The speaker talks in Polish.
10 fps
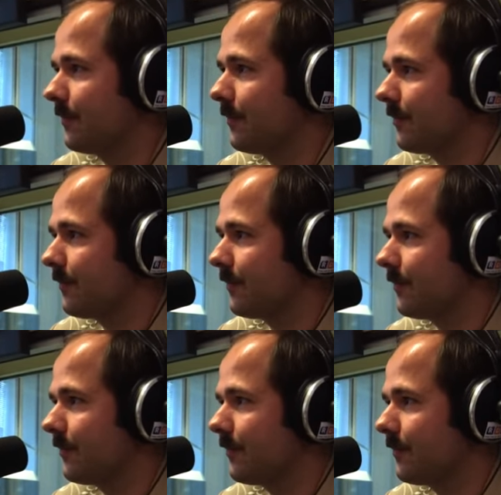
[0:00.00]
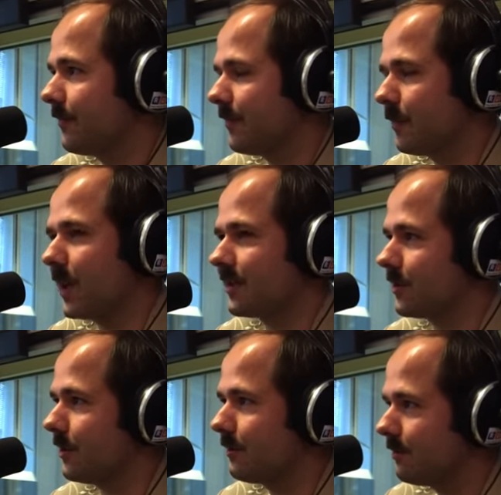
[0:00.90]
To są wesołe imieniny.
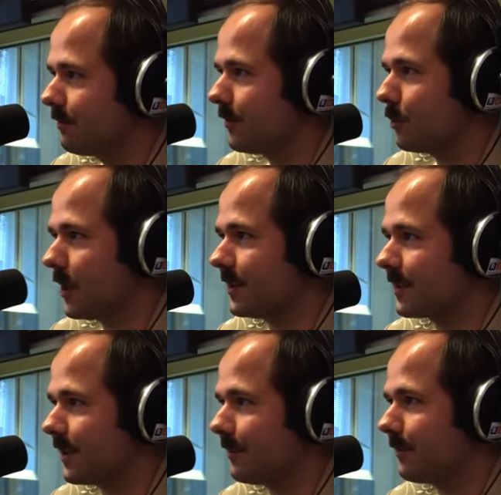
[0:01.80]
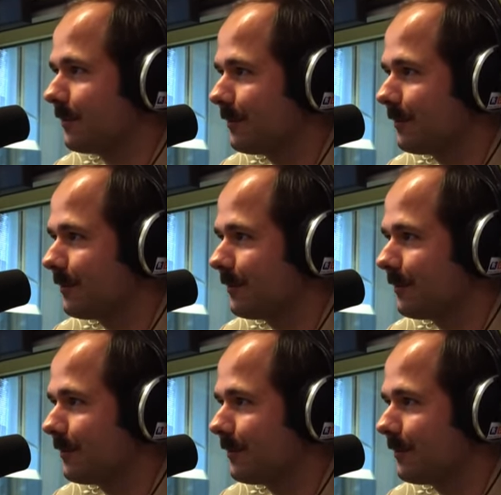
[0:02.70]
Bardzo. Góralskie.